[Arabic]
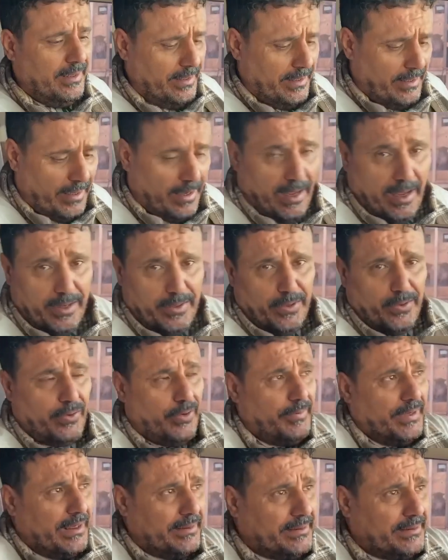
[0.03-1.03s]

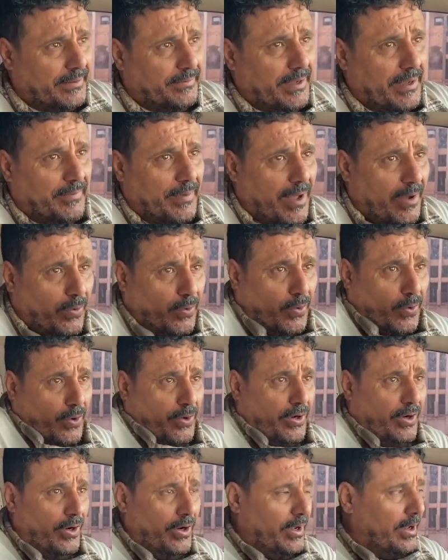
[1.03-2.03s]
احييكم يا شباب
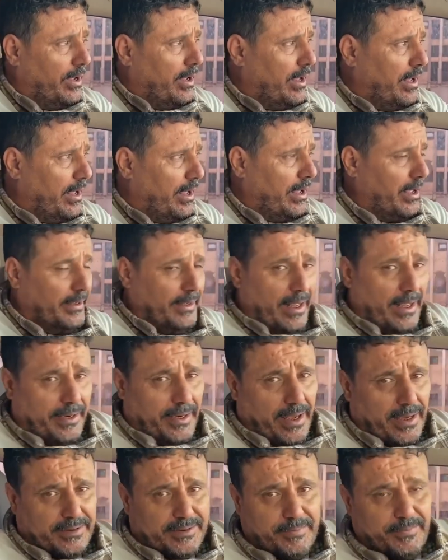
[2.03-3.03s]
اقول آه يا
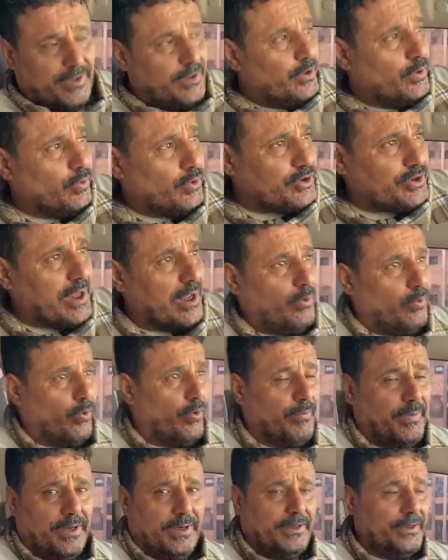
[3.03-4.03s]
ناس من يوصل
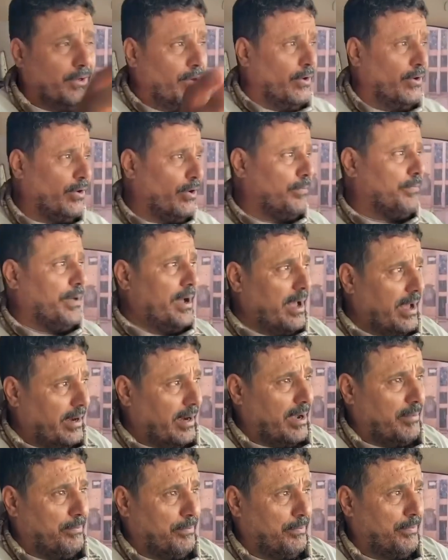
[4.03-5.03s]
ومن يهرب
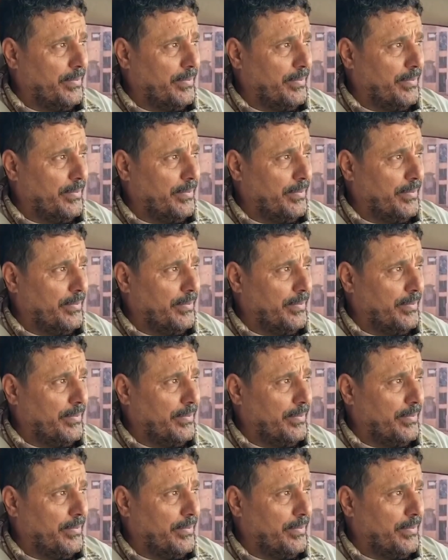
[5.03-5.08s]
هرب